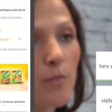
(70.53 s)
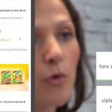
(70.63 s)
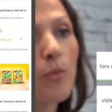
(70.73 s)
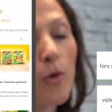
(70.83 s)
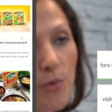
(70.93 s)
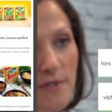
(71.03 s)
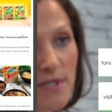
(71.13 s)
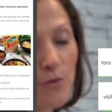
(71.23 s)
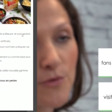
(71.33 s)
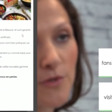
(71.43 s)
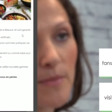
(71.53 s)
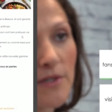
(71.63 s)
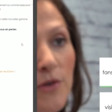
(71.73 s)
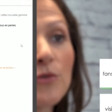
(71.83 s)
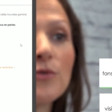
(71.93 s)
pour proposer aux
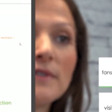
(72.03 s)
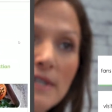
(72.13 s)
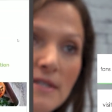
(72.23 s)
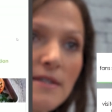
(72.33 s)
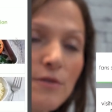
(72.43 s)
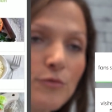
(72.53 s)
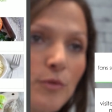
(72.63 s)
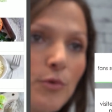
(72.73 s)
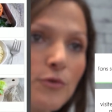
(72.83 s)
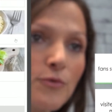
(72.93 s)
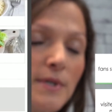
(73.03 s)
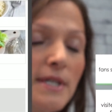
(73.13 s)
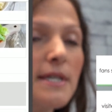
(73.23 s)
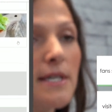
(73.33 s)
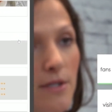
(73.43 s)
consommateurs de tester de nouveaux produits
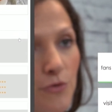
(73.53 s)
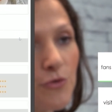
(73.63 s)
et de